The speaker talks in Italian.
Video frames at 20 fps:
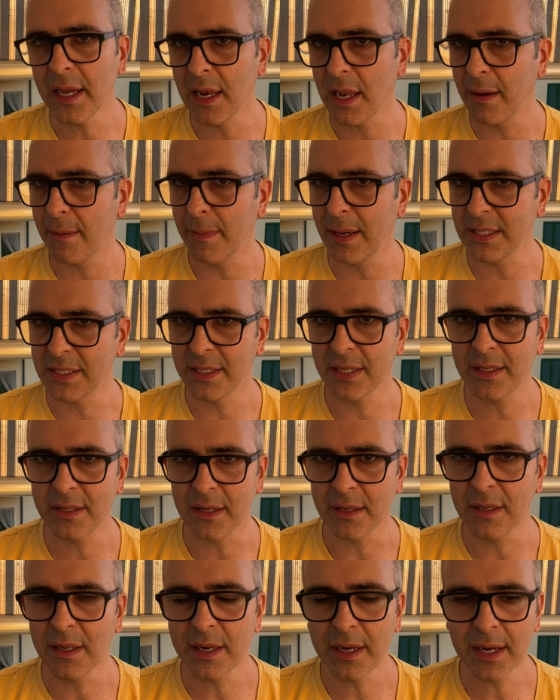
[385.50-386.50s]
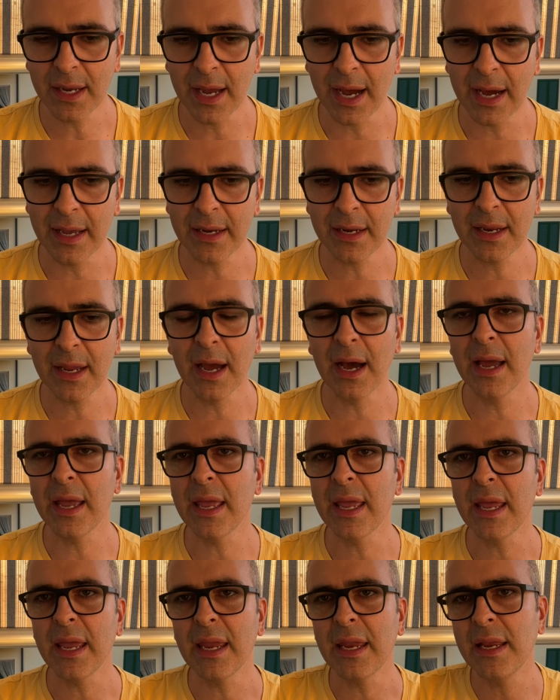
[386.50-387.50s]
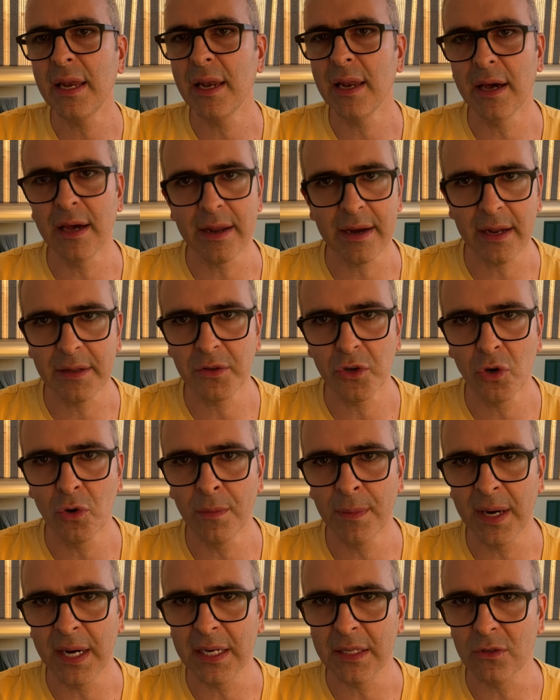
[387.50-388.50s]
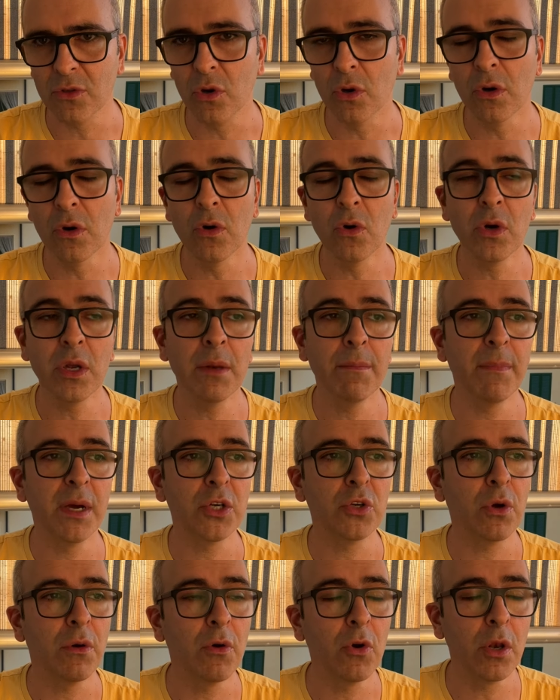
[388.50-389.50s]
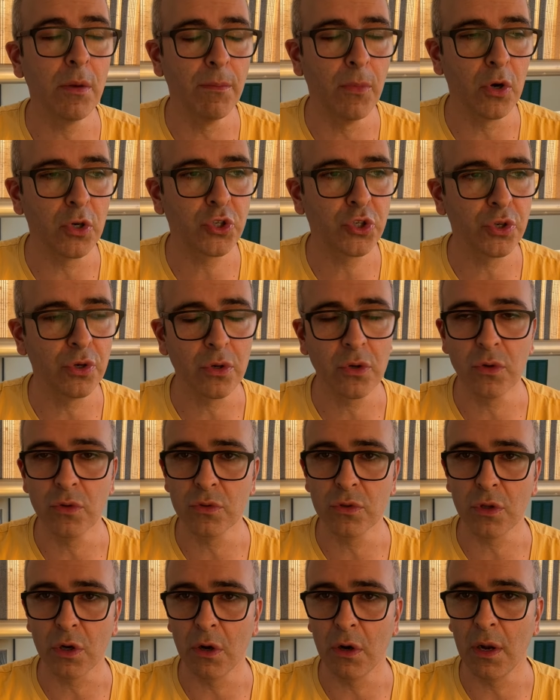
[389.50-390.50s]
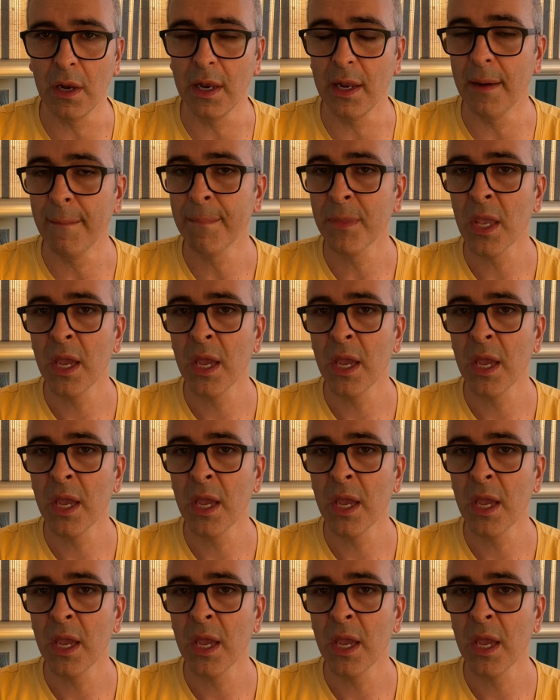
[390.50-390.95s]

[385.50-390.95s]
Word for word: la basetta di ricarica e il radiocomando o il, o il motion control.